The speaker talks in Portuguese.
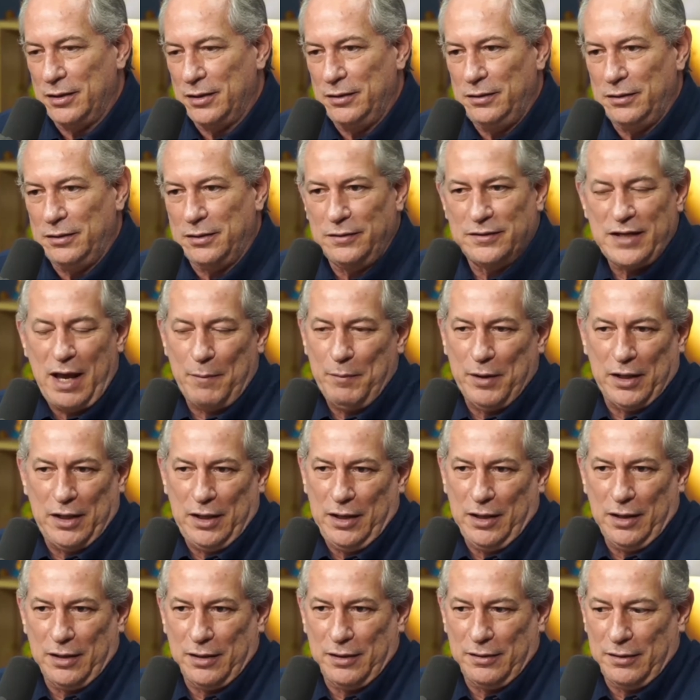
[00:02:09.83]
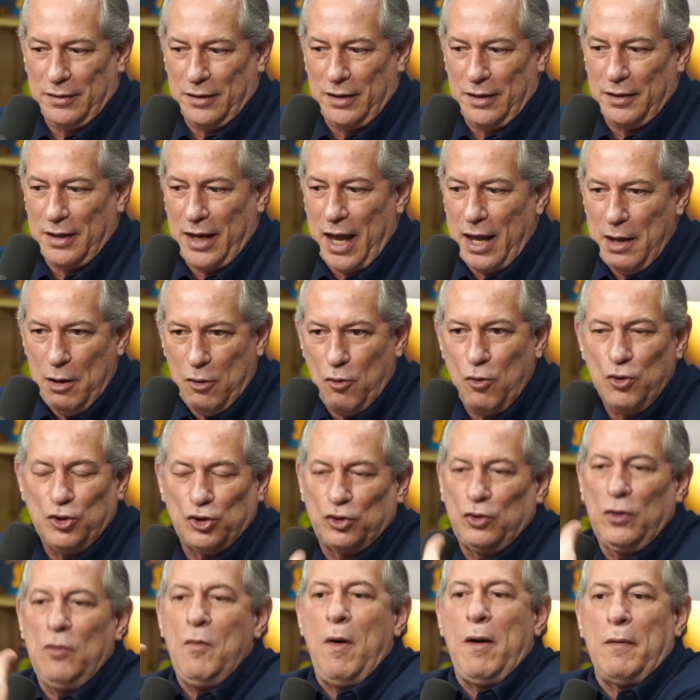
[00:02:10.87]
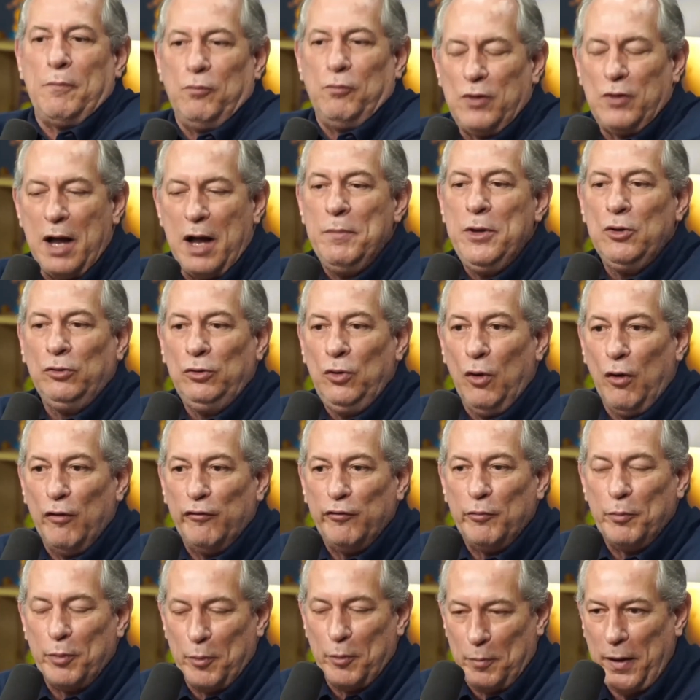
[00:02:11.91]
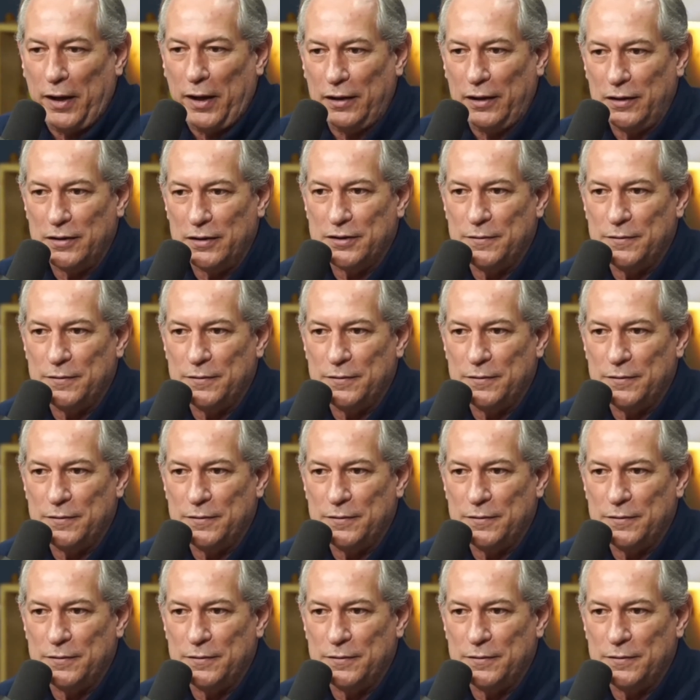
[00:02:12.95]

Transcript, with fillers: que sabe, que, que querem construir um, um caminho novo para o país.